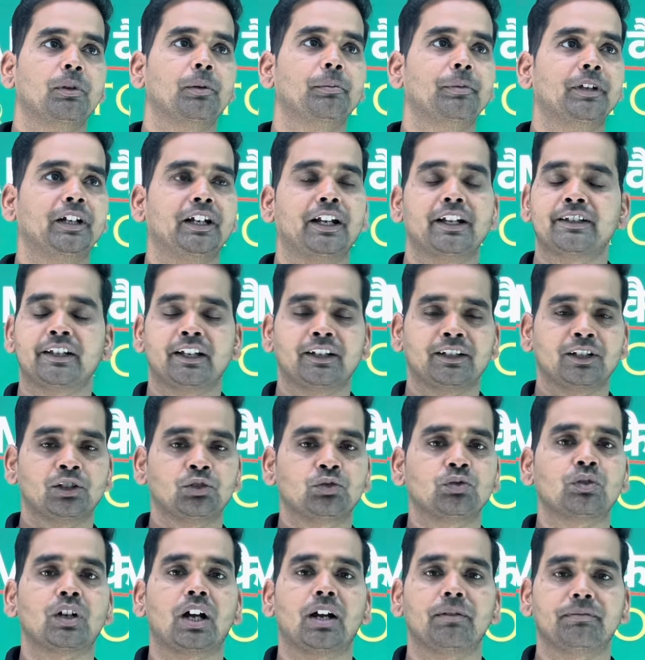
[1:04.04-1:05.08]
में भी रह जाता
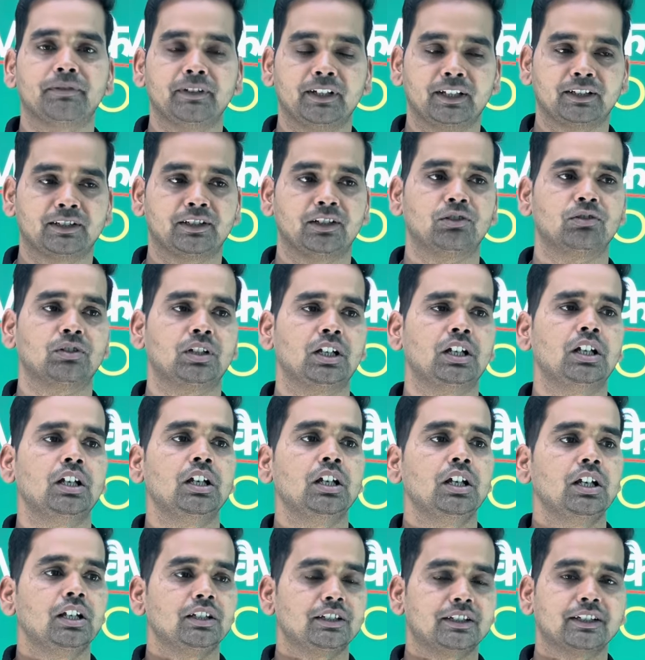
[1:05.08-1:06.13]
तो काफ़ी अच्छा होता
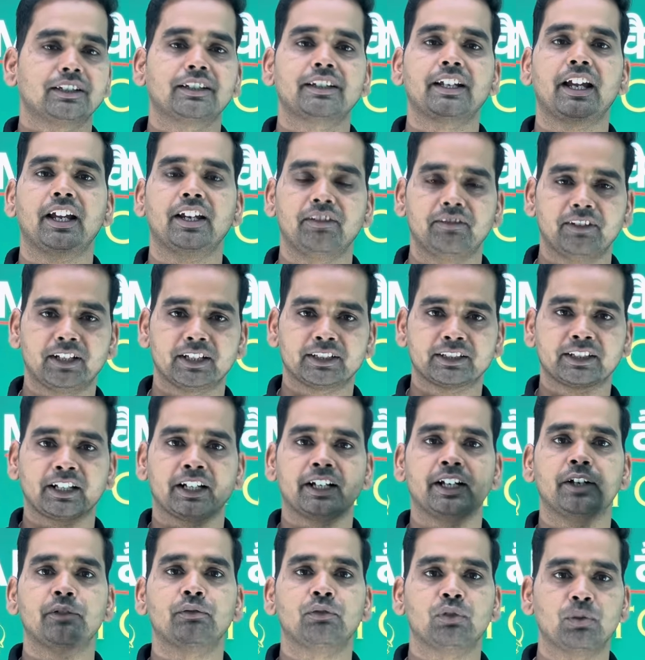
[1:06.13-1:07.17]
जितना इन्वेस्ट
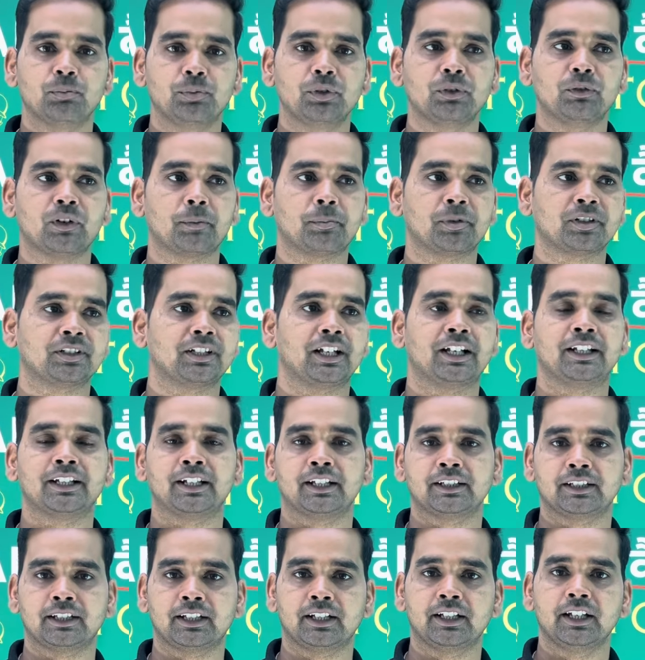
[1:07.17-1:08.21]
करें वो भी वापस आ
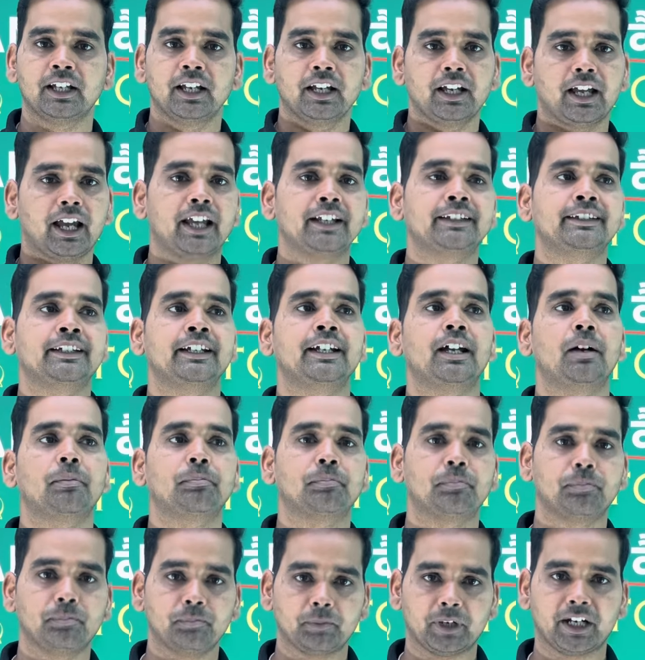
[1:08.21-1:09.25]
जाता ऐसे
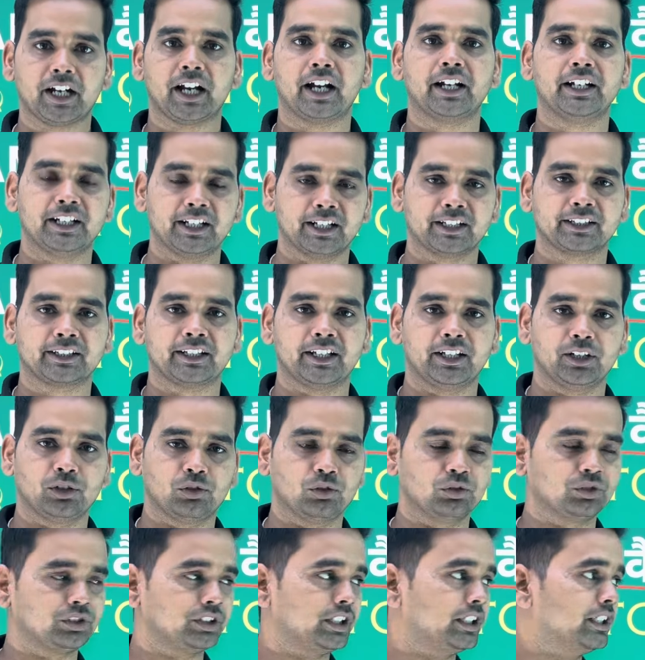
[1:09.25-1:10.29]
आप मनाने लगते हैं
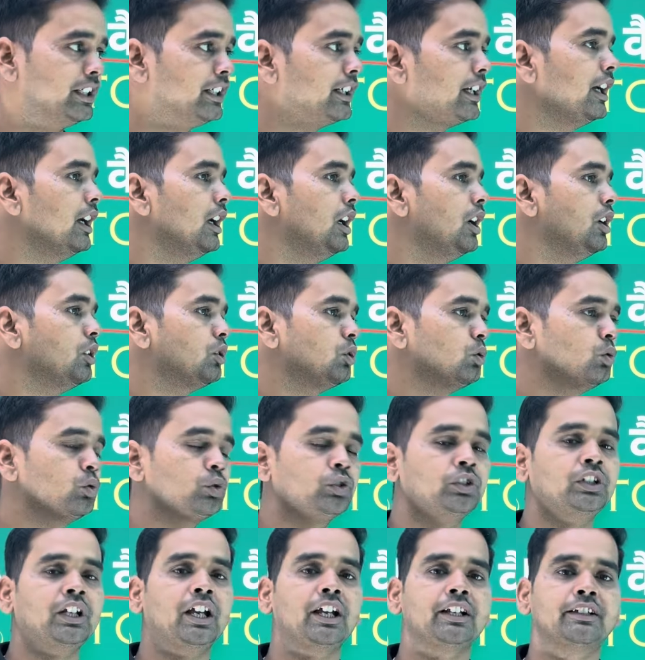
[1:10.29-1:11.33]
खुद से ठीक है तो
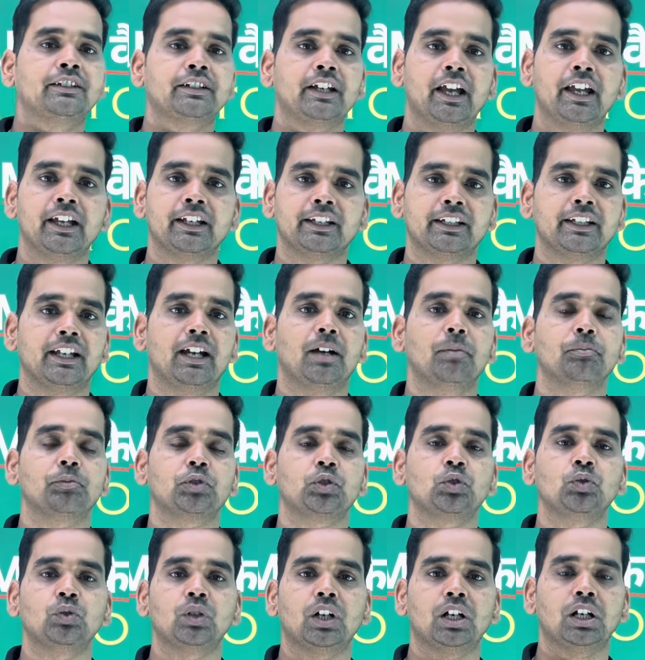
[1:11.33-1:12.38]
उससे अच्छा है कि हम
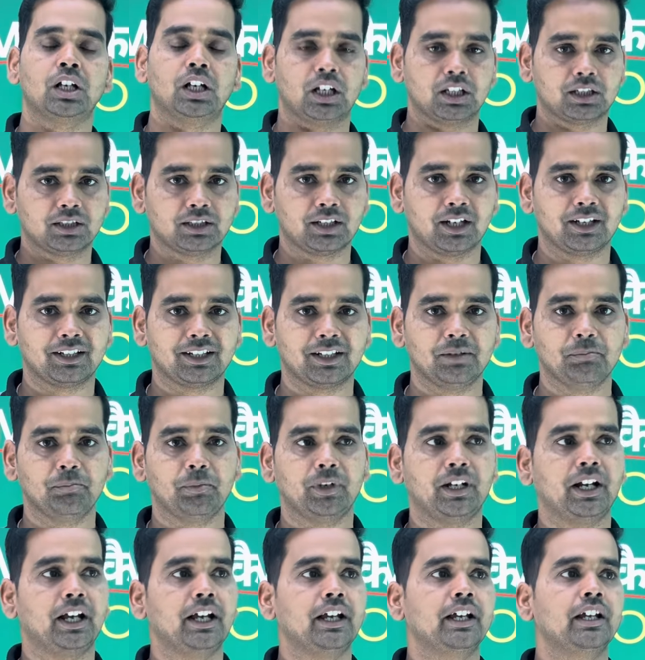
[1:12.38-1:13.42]
क्यों ना अच्छा टीम
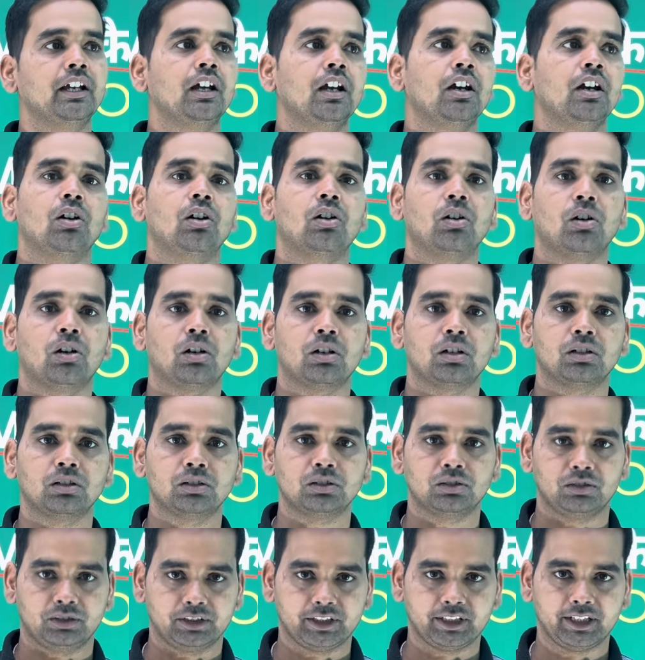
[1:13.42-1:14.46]
बनाएं और
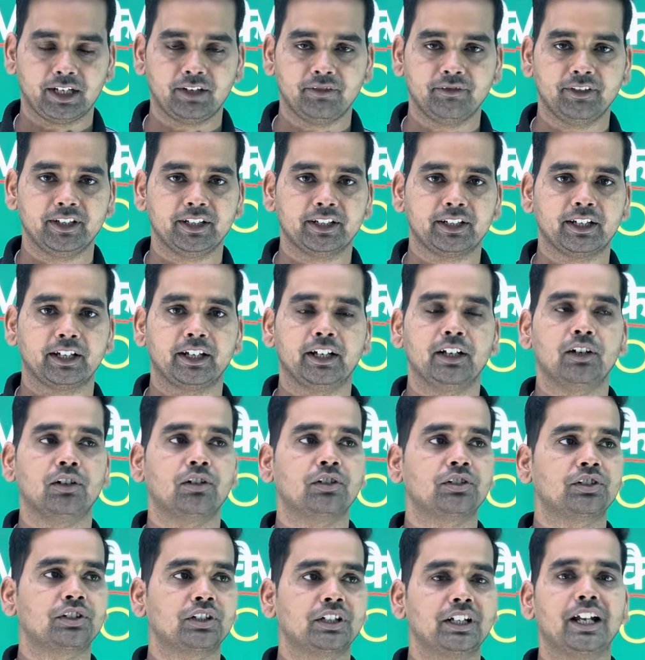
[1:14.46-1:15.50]
जी विन करें
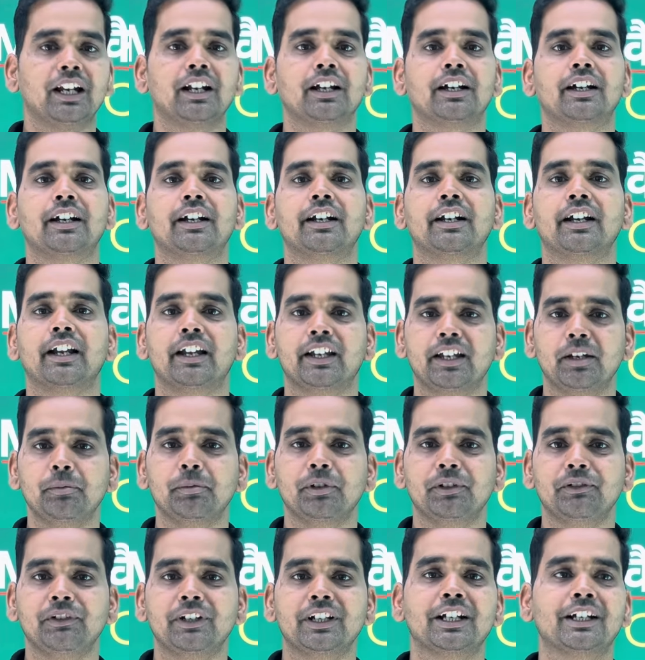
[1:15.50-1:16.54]
और जी अगर नहीं
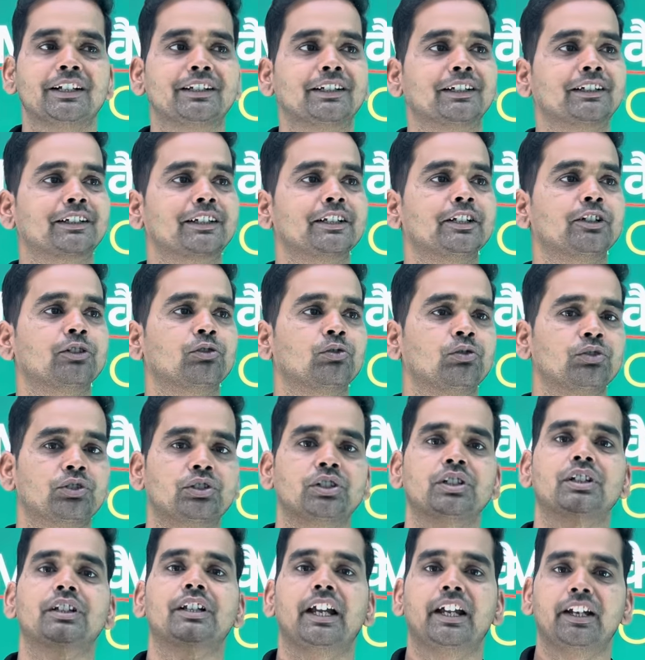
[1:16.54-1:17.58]
भी विन कर सकते तो
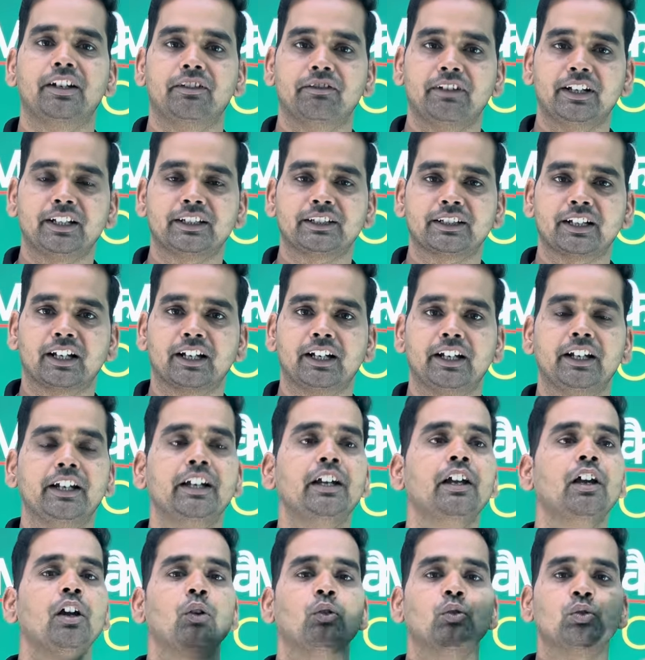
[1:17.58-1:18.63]
जितना इन्वेस्ट करें
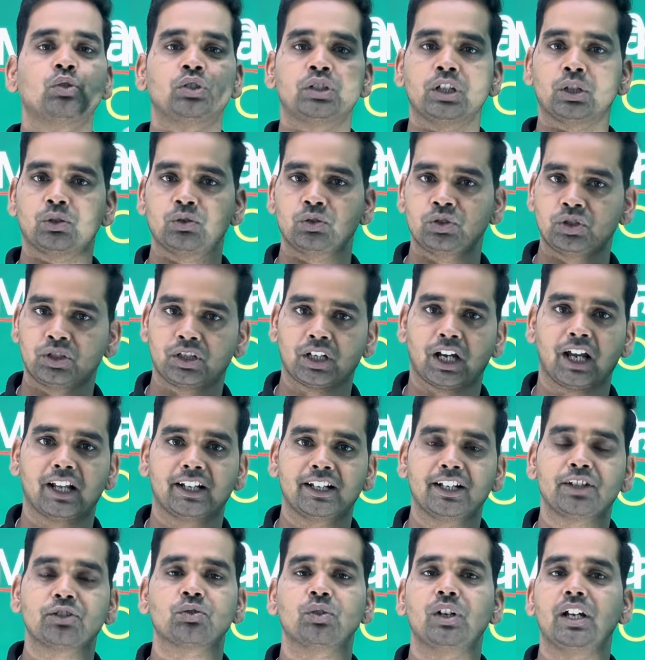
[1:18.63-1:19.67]
उससे कुछ
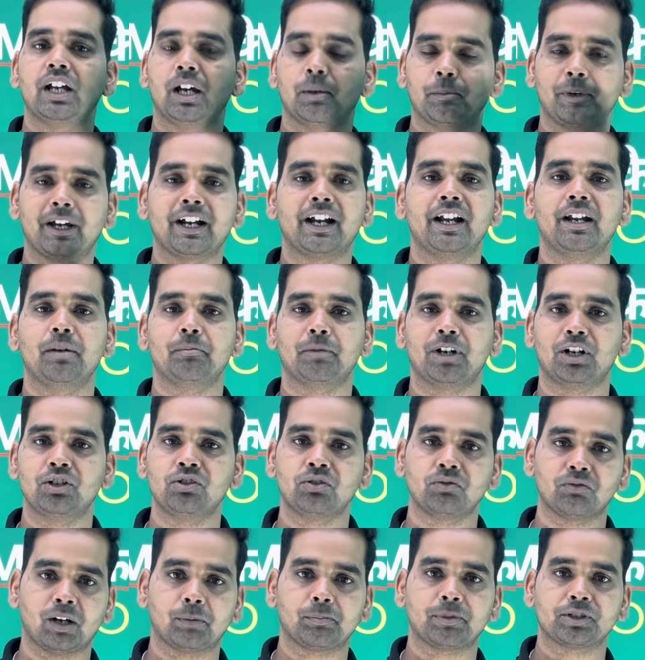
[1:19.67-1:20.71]
ज़्यादा जो है हमारा अमाउंट
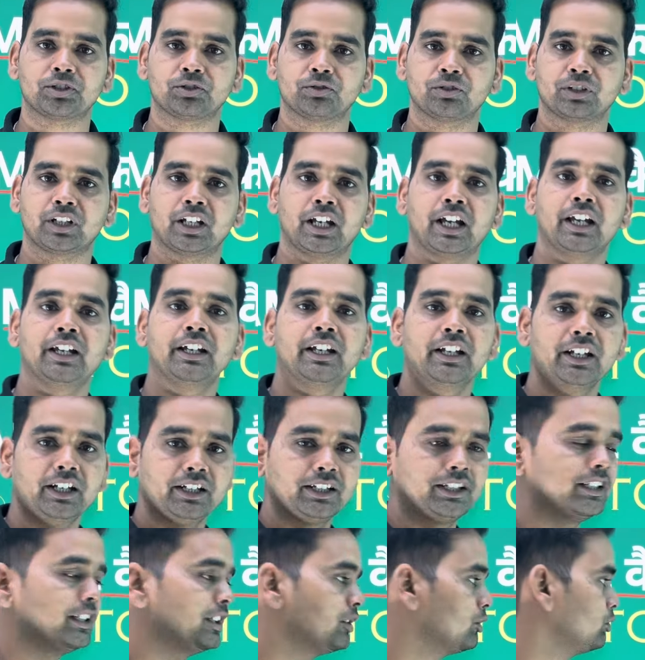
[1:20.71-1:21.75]
वापस होके आए
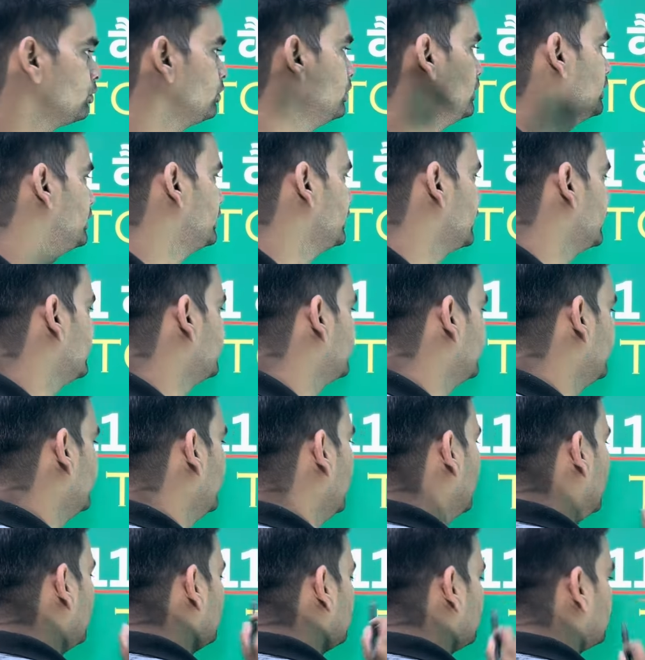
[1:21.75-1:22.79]
ठीक है तो इस तरह से
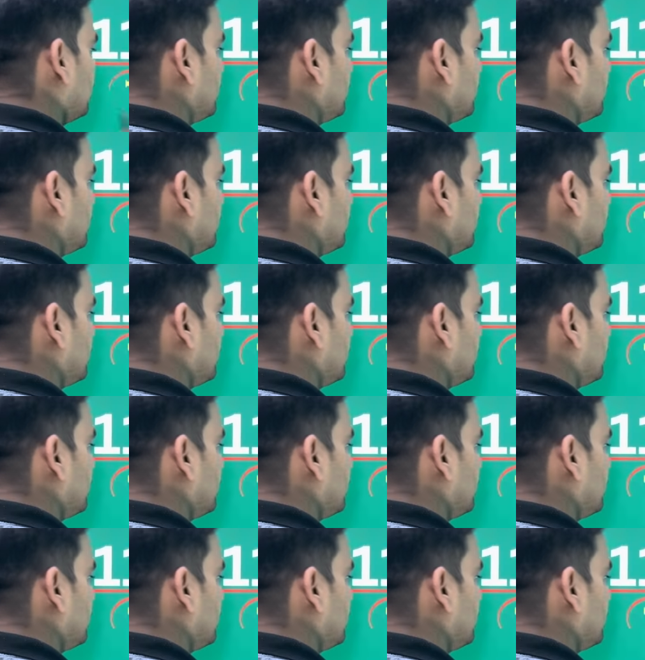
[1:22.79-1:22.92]
तो